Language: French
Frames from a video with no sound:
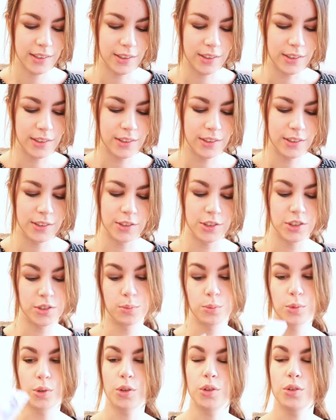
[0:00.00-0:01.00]
euh, je
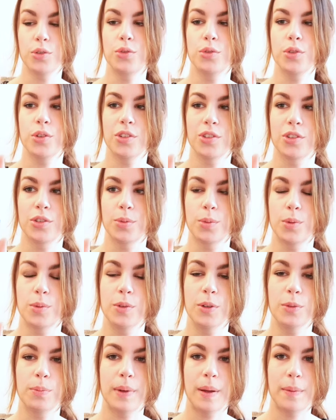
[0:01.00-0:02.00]
me retourne en ce
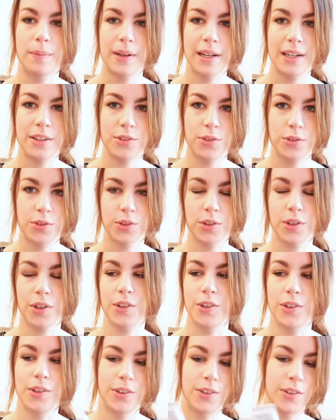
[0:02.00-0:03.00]
moment pas mal
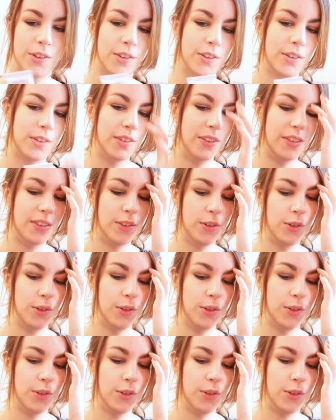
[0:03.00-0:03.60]
sur euh,